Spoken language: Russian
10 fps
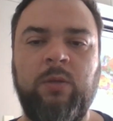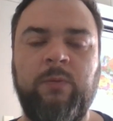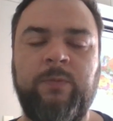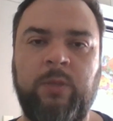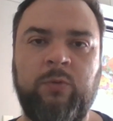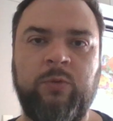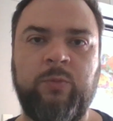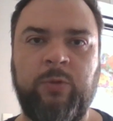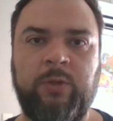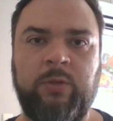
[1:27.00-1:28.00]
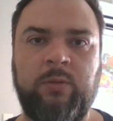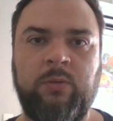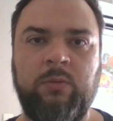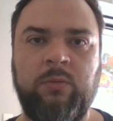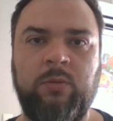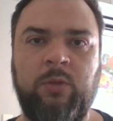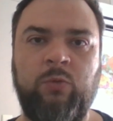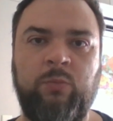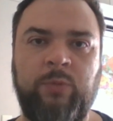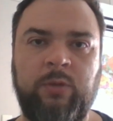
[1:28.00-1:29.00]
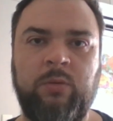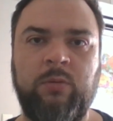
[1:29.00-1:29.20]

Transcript: Всем, кто смотрит и думает